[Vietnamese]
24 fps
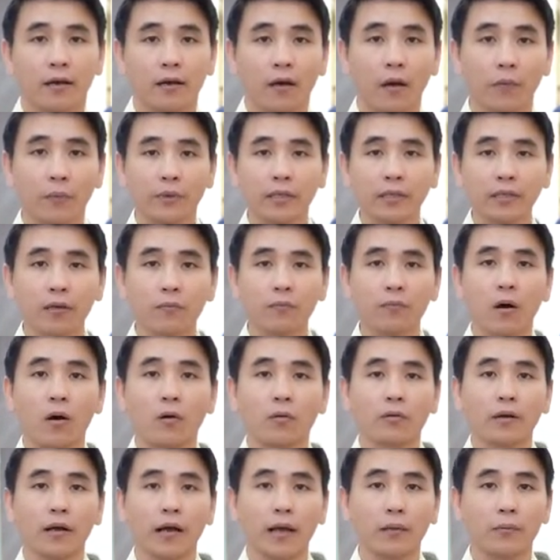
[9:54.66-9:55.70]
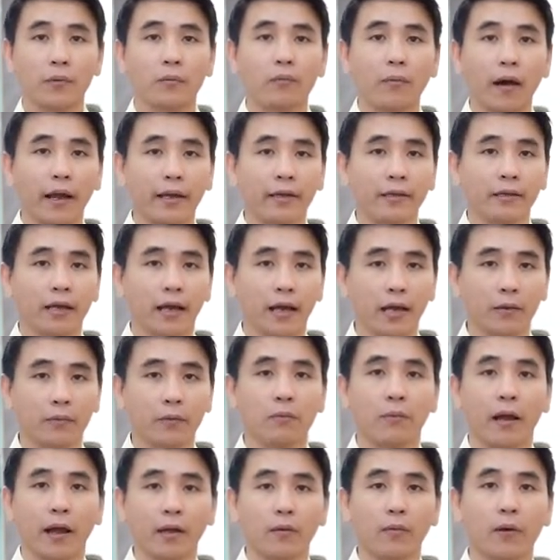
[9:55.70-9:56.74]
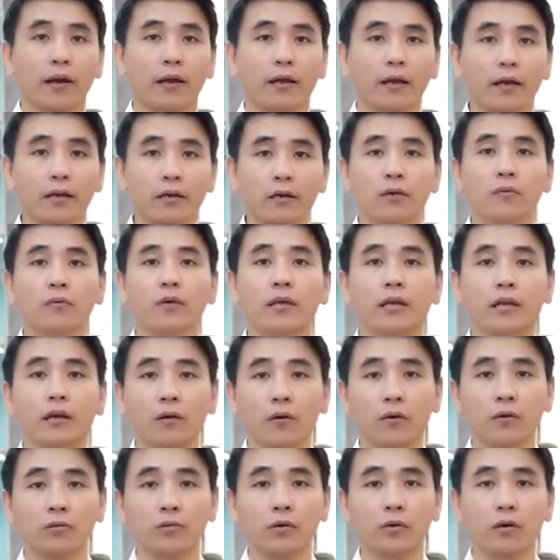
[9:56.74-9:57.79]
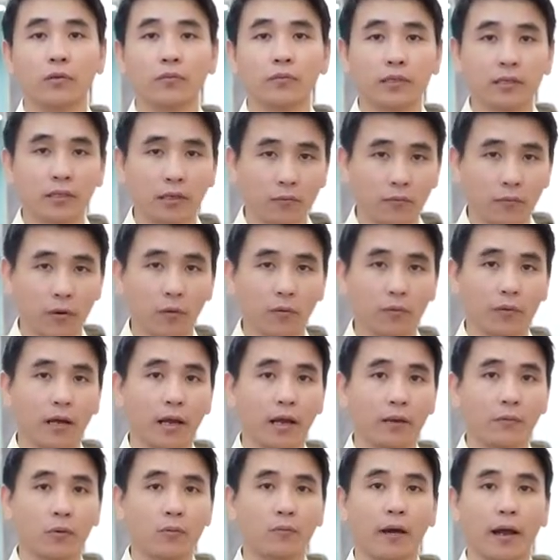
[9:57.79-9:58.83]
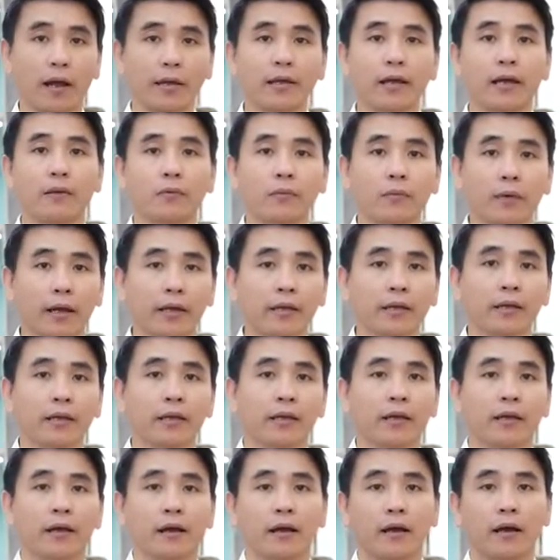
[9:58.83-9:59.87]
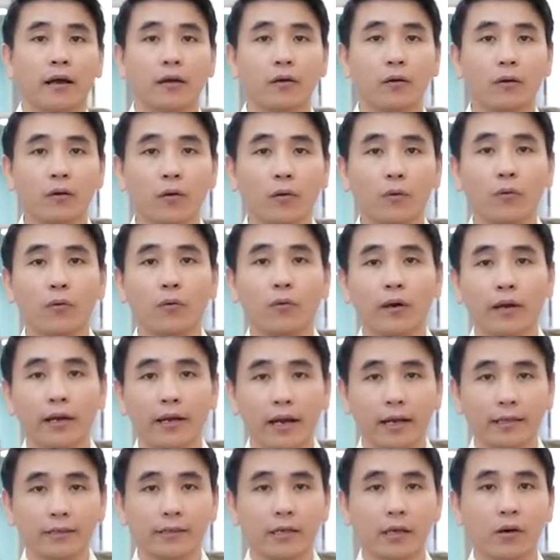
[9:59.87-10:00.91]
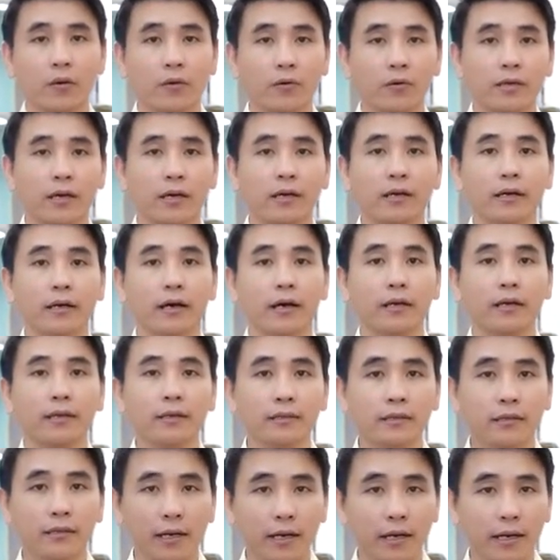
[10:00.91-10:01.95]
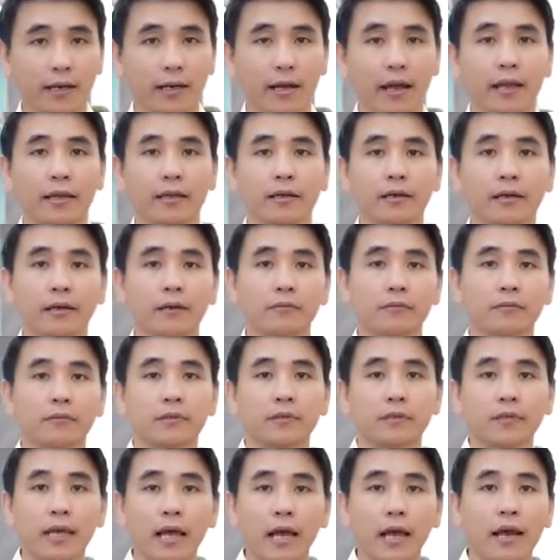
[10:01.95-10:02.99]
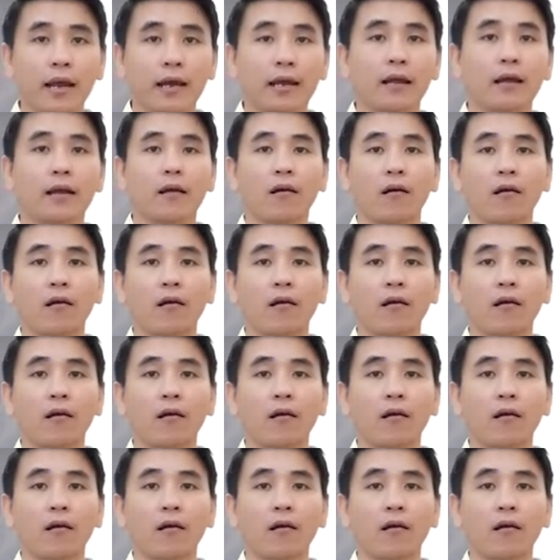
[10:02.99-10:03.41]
không chín không một hai bốn bảy hai bốn bảy, hoặc là kết nối qua Zalo số không chín không một hai bốn bảy hai bốn bảy. đội ngũ của Kỳ Lân sẽ hỗ trợ gửi tất cả những da đang